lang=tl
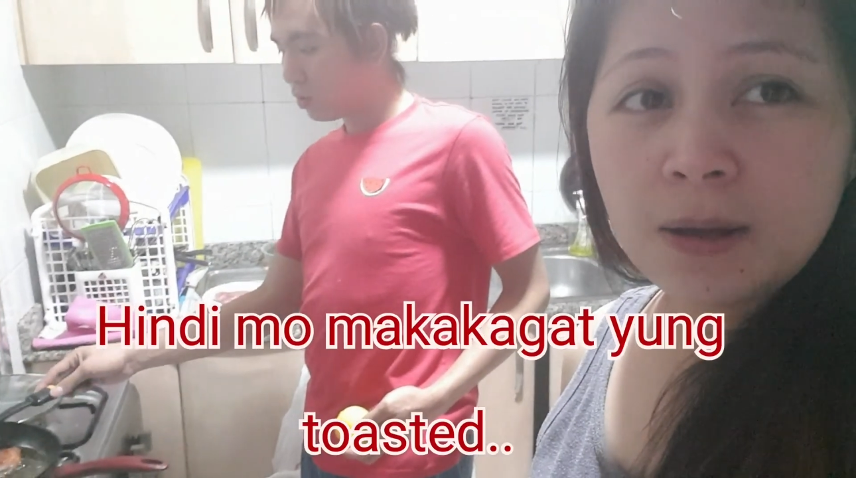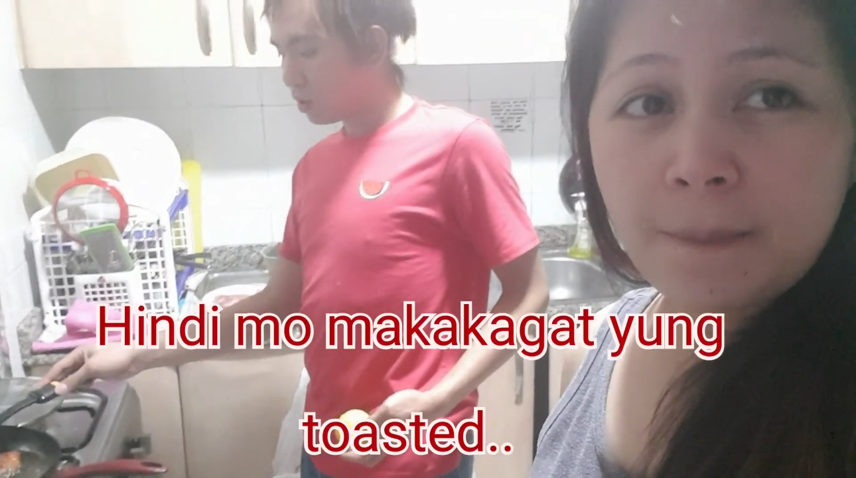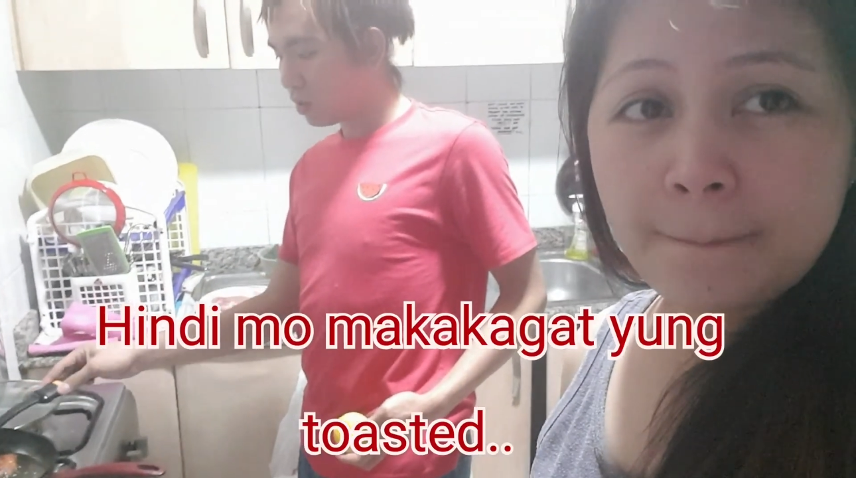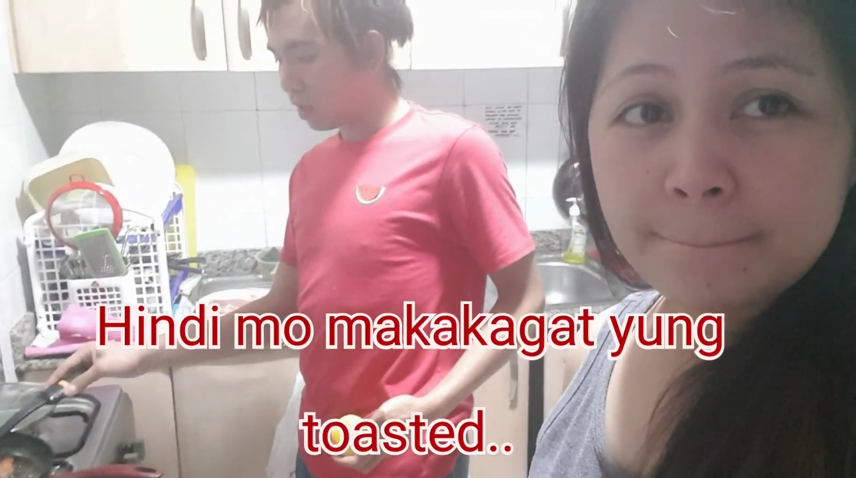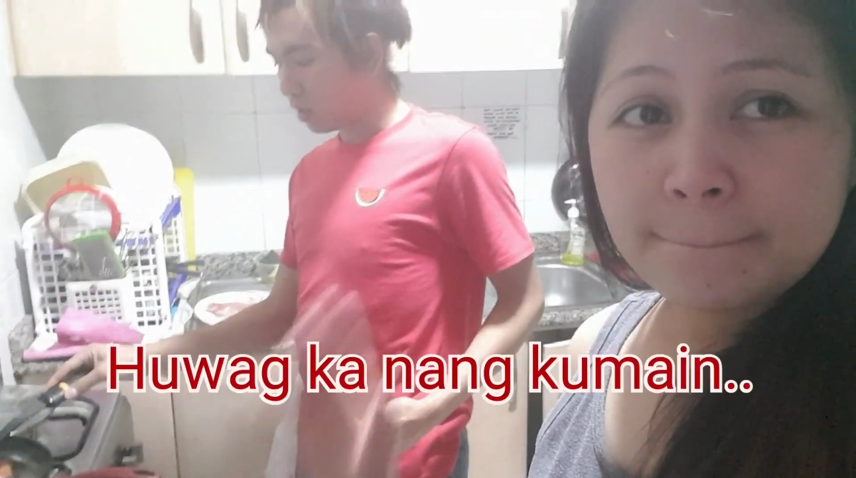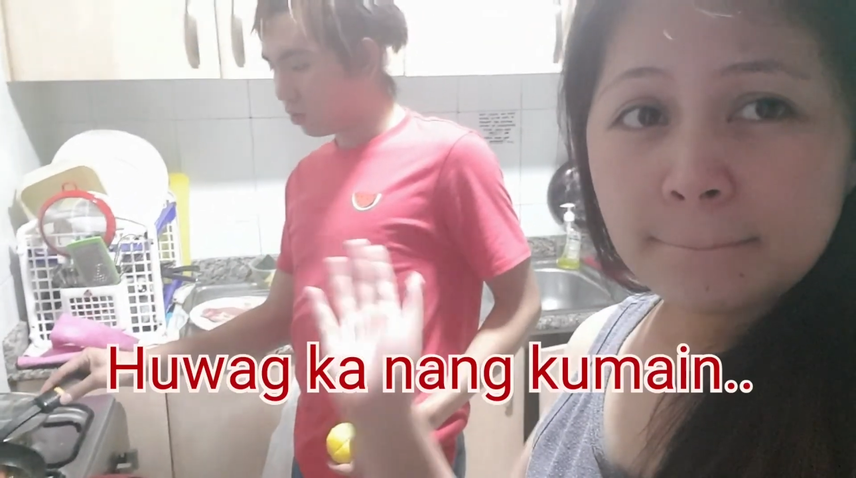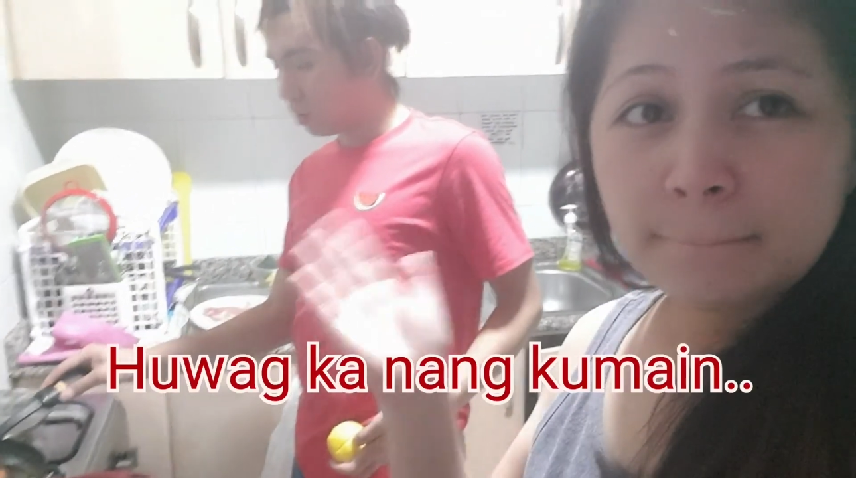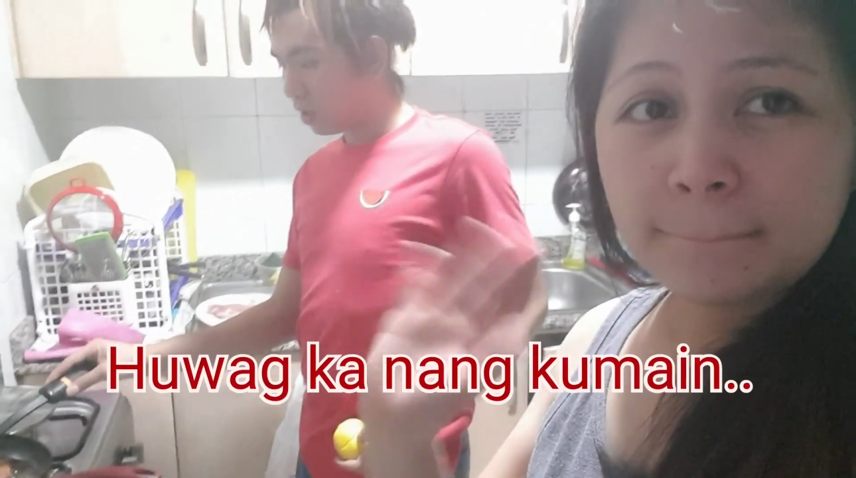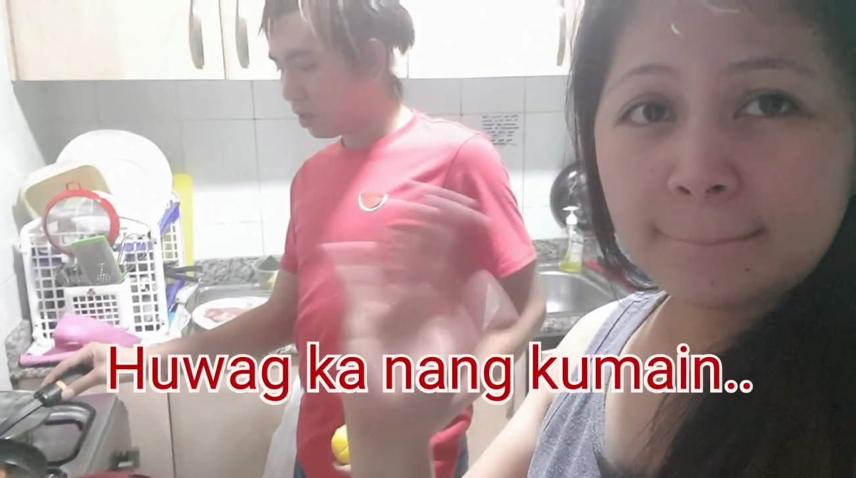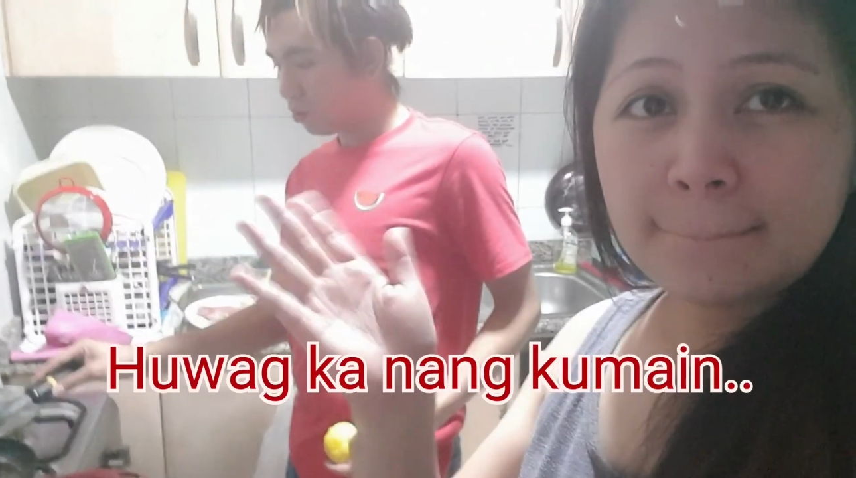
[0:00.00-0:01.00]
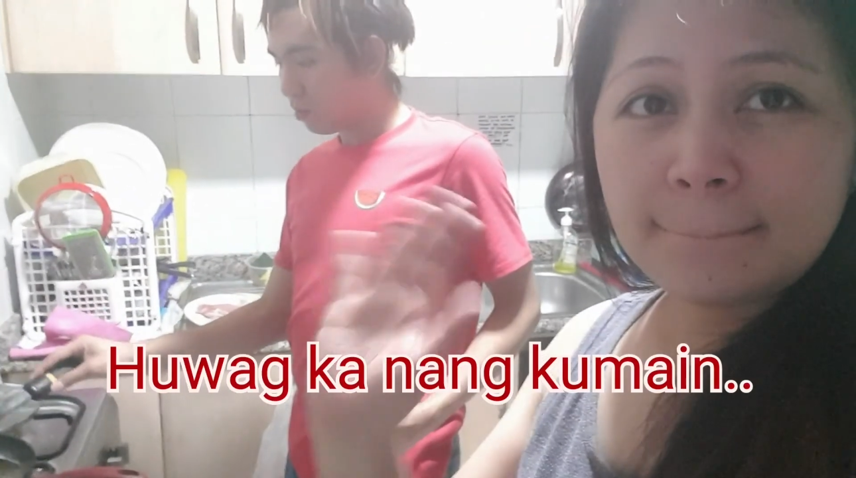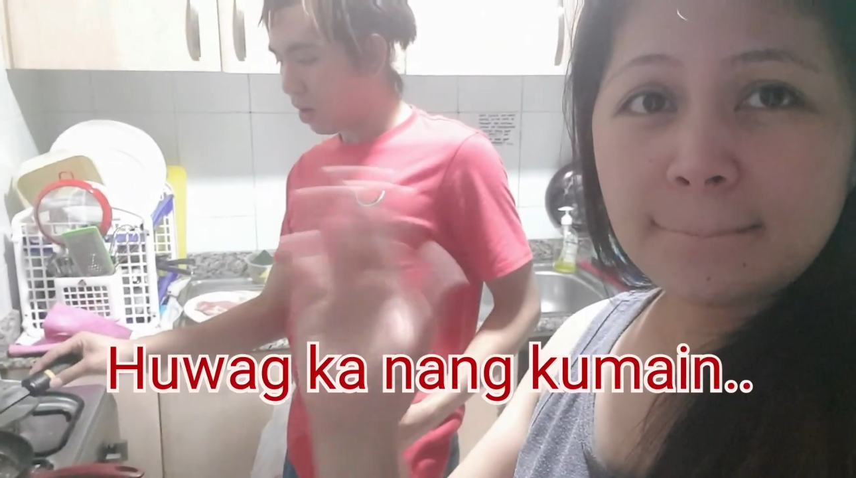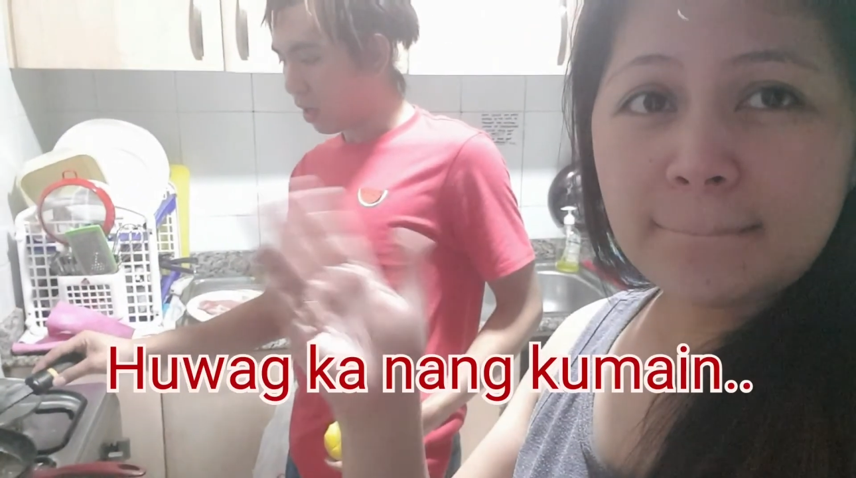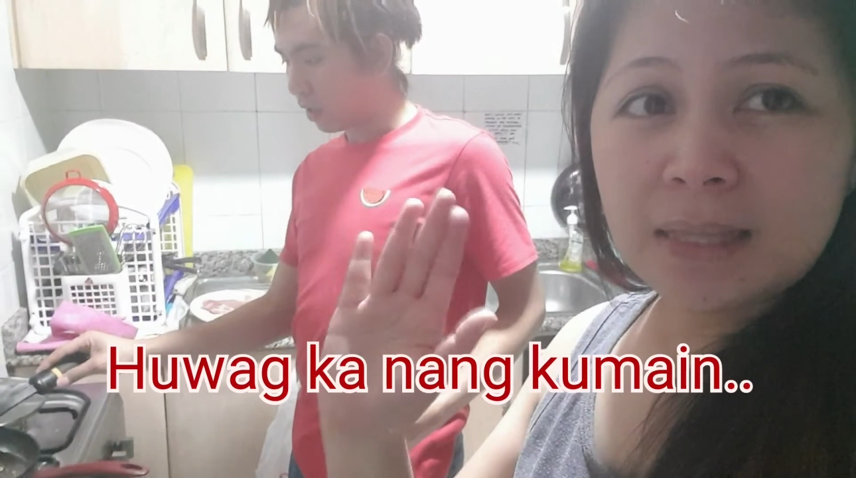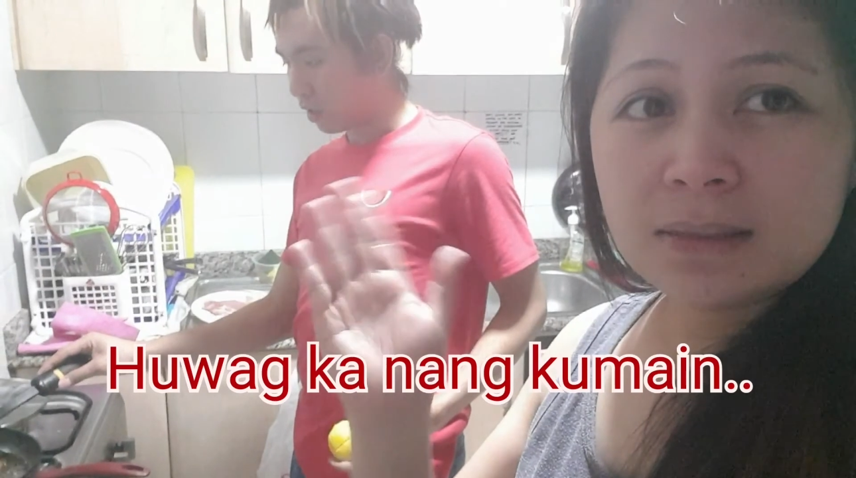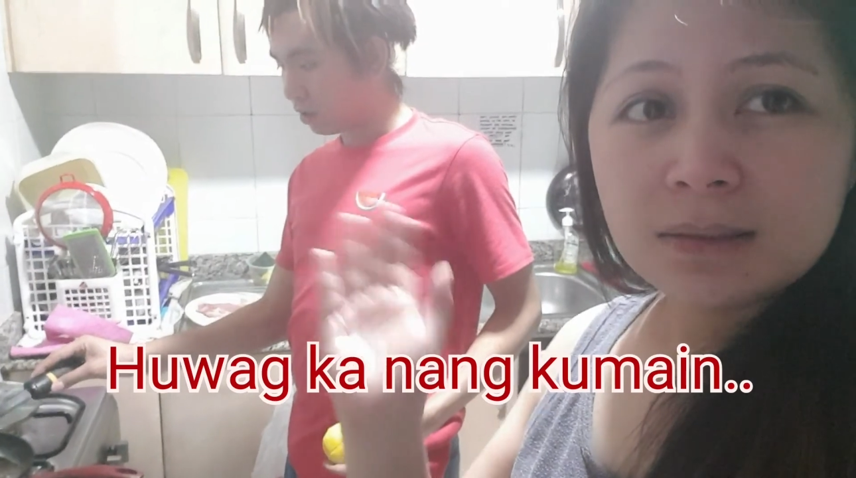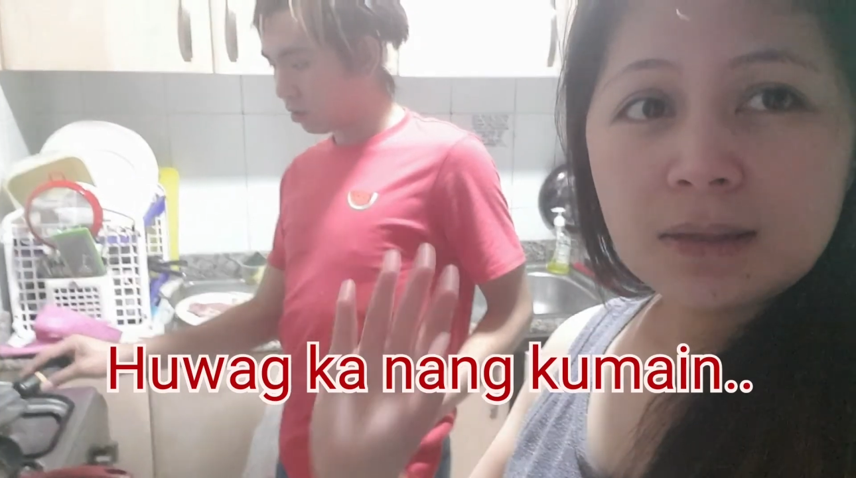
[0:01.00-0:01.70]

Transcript: toasted. Huwag ka na kumain.